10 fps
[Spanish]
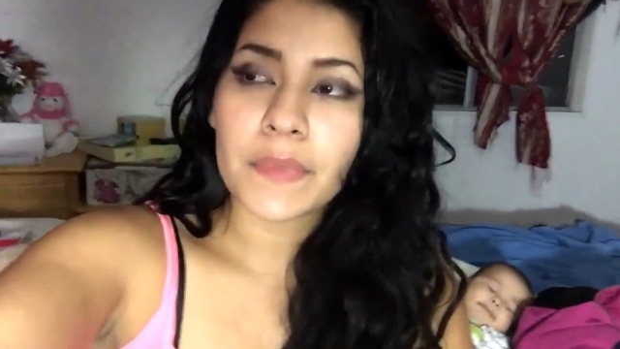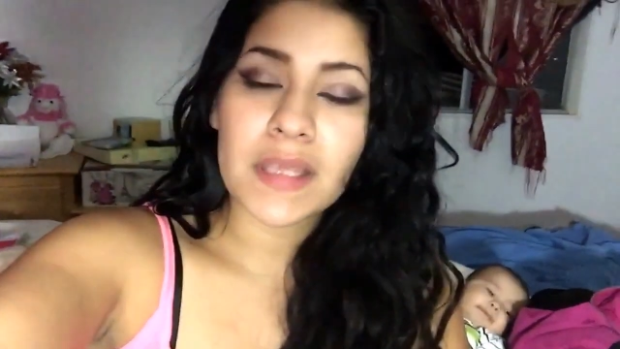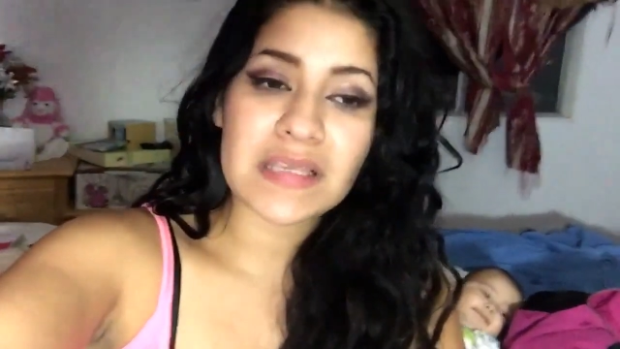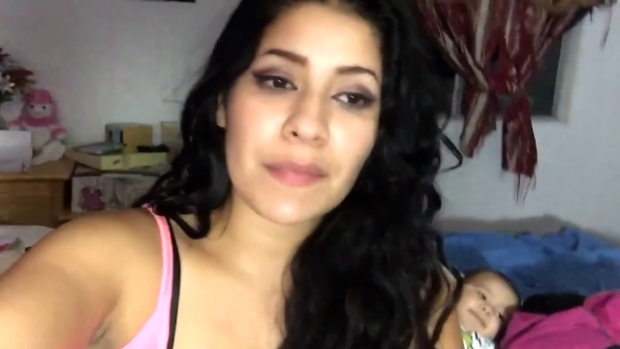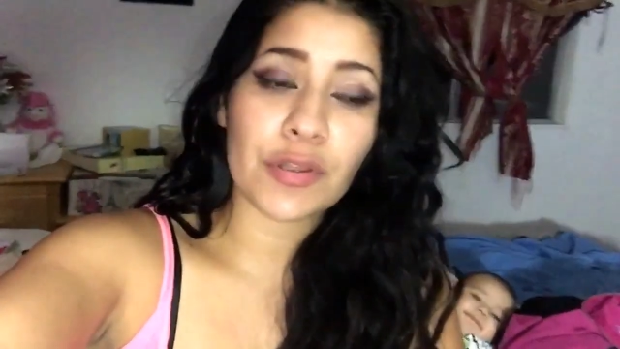
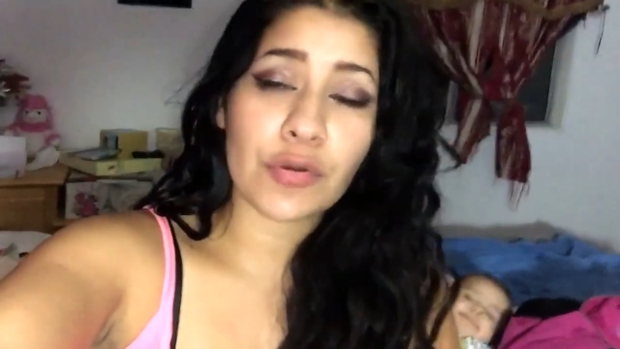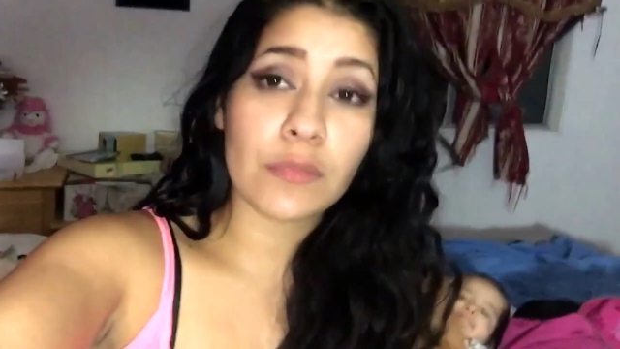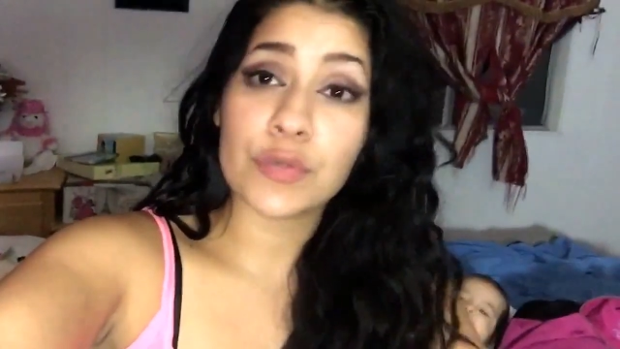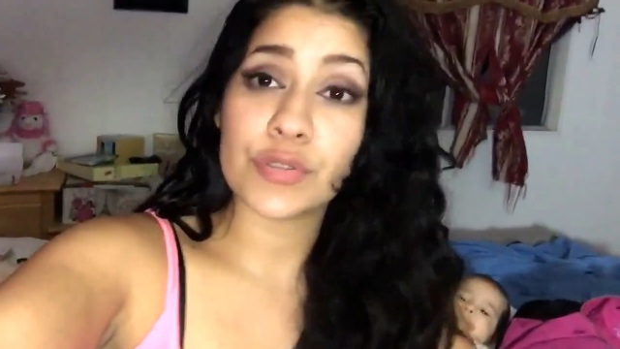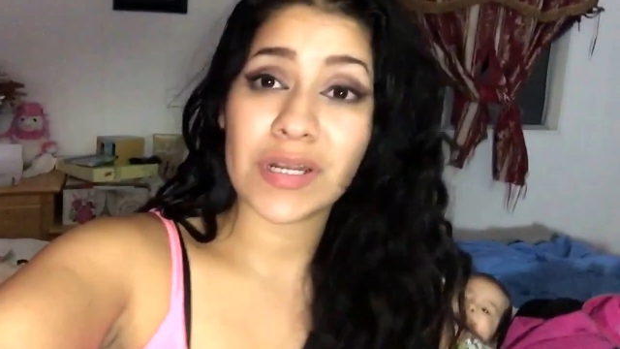que se me antojó
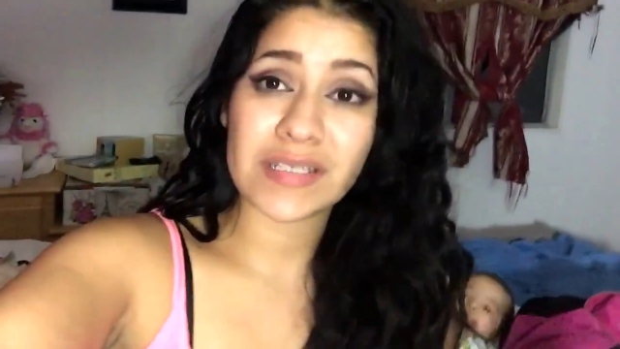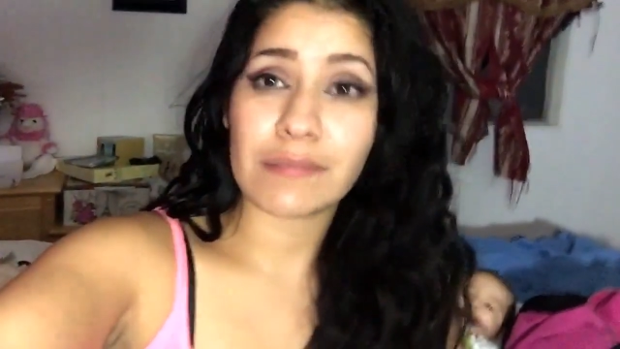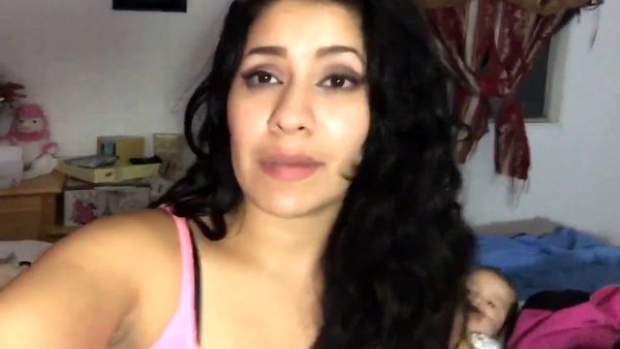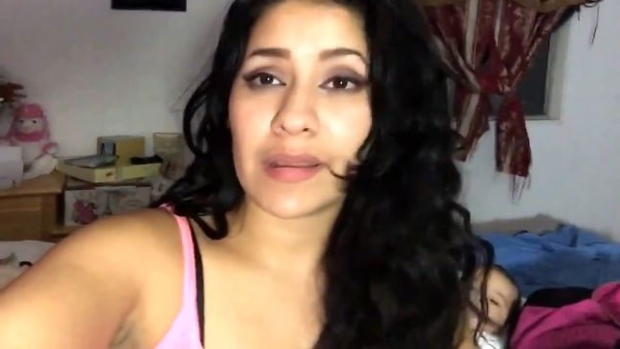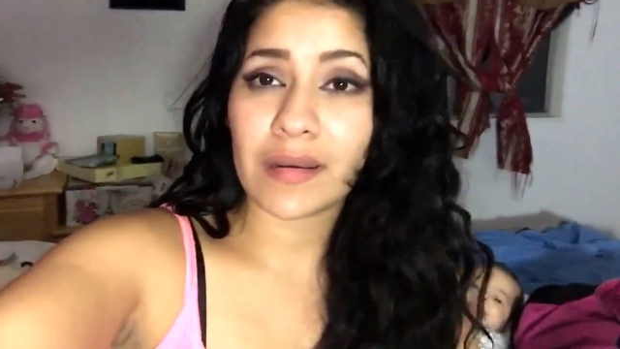mucho en la
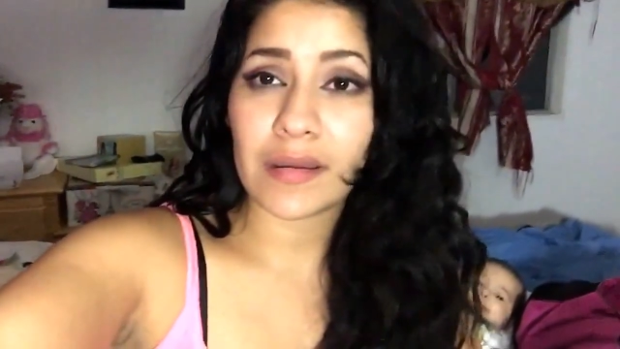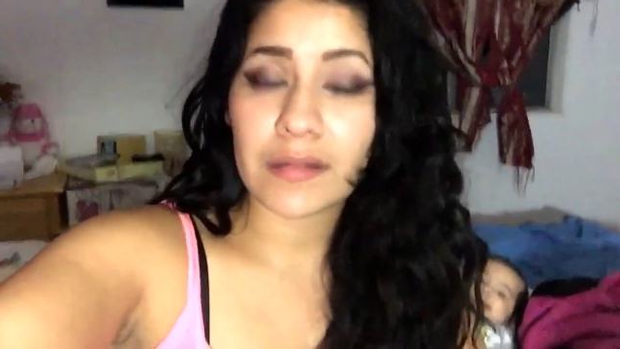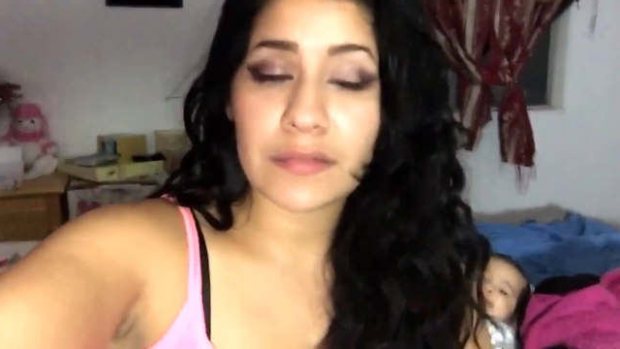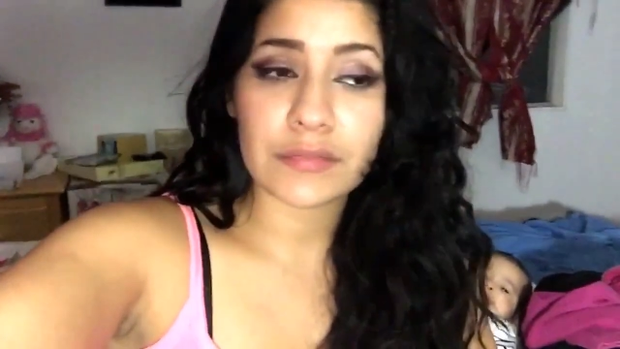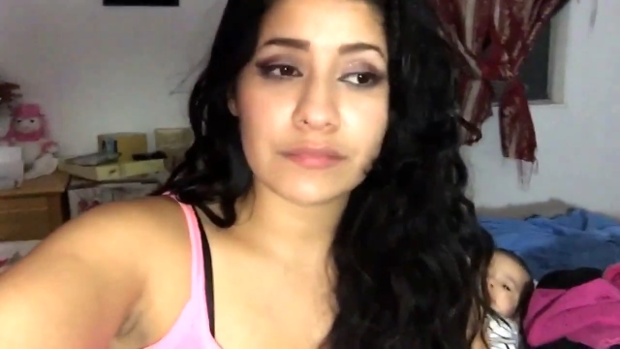semana,
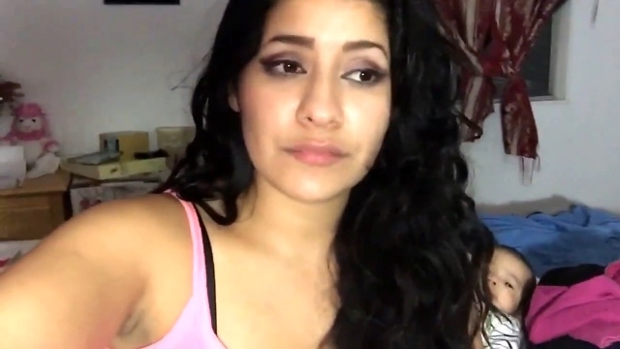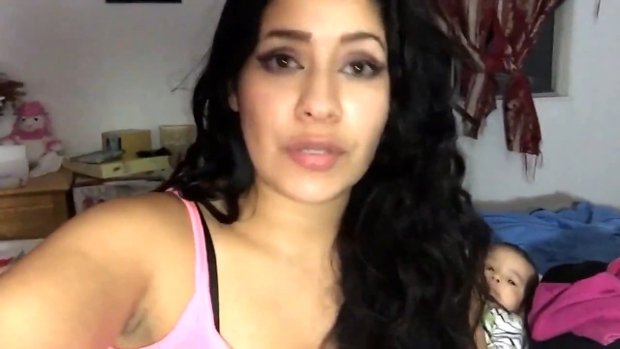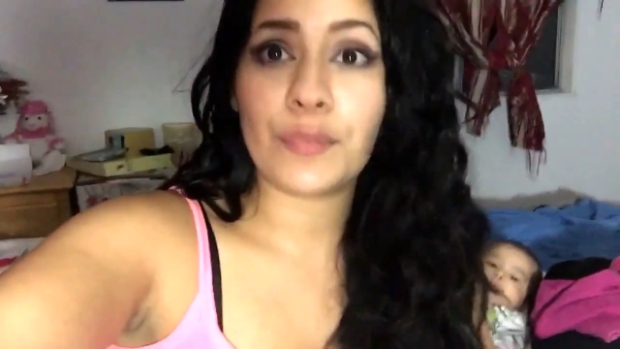una